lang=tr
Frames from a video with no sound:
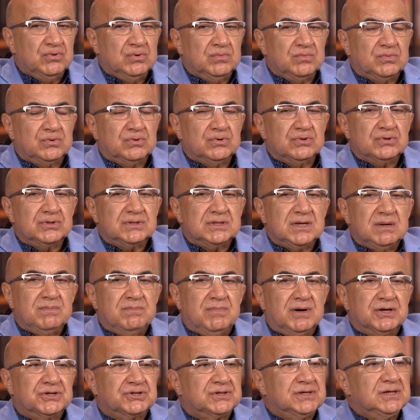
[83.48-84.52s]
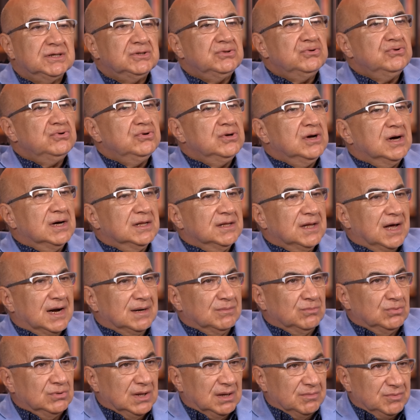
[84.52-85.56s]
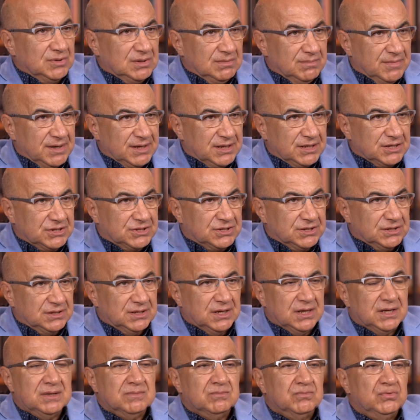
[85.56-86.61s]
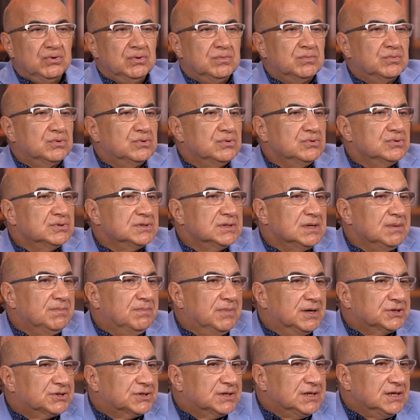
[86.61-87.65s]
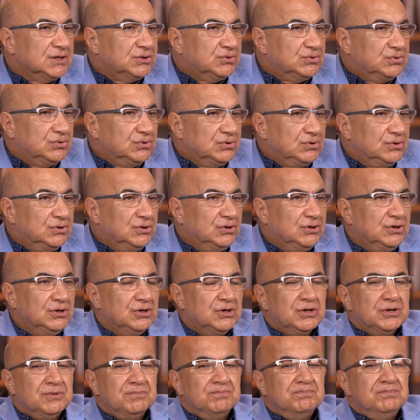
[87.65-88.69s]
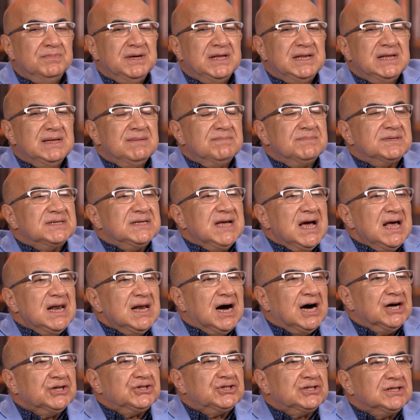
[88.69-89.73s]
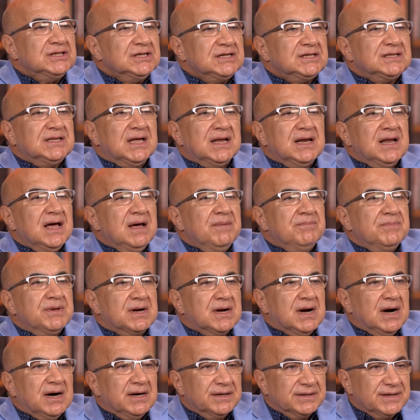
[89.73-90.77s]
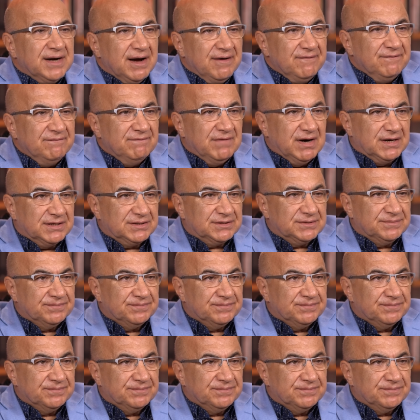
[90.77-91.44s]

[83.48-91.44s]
mümkünse başka dünyalar bulabilmek için, mümkünse başka türlü bilimsel açlık denen bir kavram var.